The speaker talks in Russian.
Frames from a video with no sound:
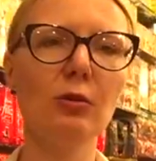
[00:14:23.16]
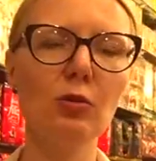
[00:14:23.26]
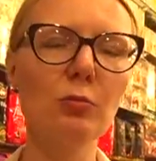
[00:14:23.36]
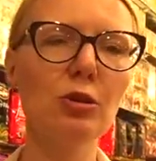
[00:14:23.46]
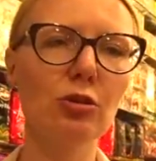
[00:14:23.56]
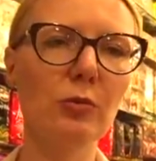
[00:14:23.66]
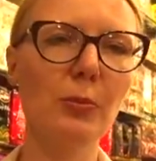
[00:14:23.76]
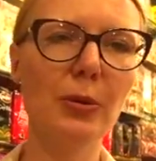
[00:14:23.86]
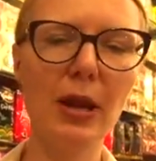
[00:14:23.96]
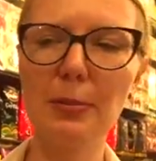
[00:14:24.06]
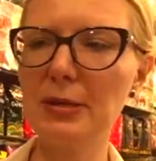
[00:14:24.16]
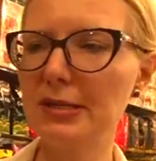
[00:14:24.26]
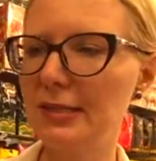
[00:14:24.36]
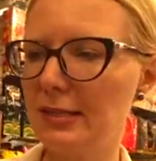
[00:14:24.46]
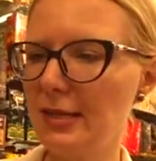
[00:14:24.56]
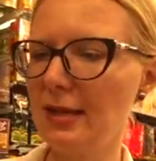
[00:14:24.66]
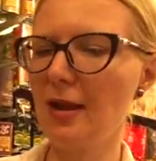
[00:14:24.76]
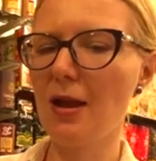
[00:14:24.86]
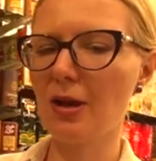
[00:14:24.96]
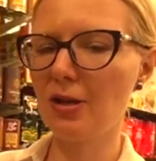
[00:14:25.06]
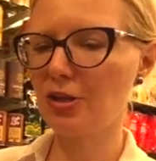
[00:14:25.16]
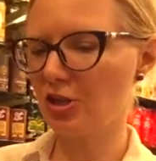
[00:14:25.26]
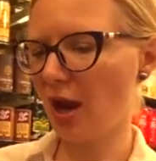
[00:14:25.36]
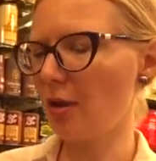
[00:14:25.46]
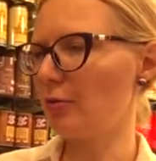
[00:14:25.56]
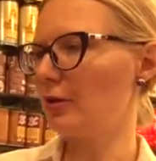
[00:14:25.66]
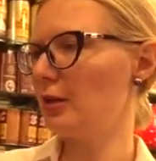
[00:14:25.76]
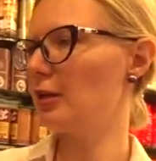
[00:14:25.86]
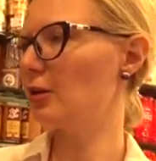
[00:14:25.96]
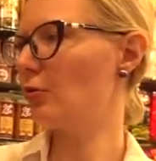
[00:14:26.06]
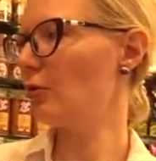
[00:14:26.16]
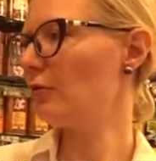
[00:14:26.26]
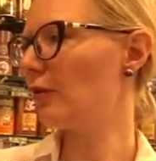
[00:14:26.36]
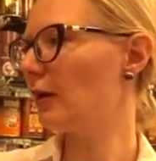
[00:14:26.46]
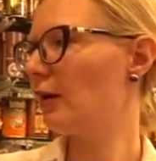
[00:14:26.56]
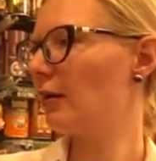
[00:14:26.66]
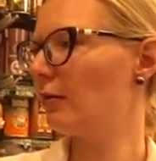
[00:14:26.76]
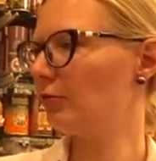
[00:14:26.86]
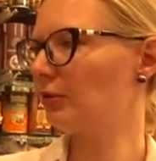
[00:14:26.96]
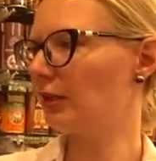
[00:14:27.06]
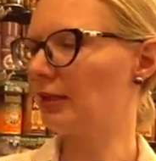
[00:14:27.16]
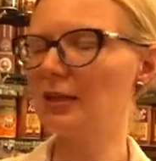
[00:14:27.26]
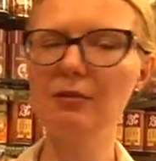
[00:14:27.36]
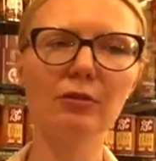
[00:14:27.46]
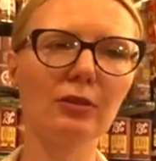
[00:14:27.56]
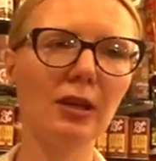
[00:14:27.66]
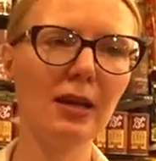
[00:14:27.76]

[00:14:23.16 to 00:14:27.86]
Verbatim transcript: о том, чтобы приобрести к чаю или кофе вот такие вот